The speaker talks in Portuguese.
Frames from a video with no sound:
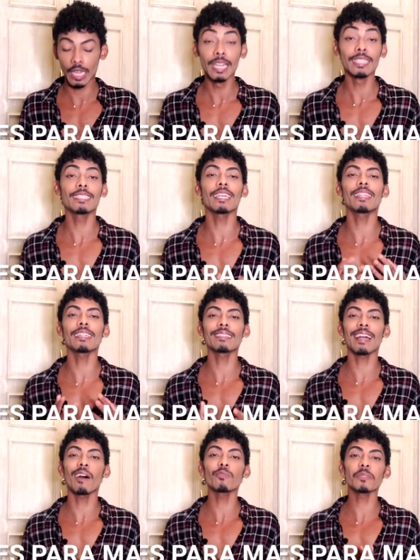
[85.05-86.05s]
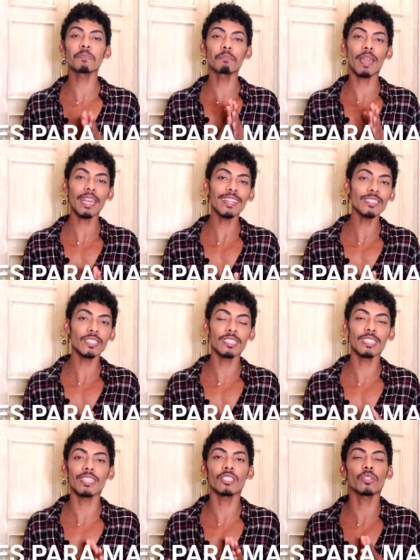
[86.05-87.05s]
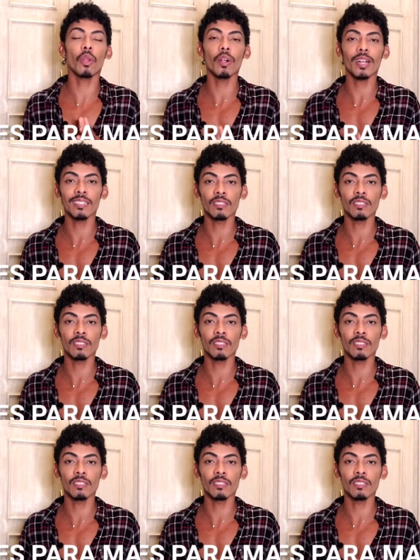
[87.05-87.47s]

Se atentar aos pentes e às trocas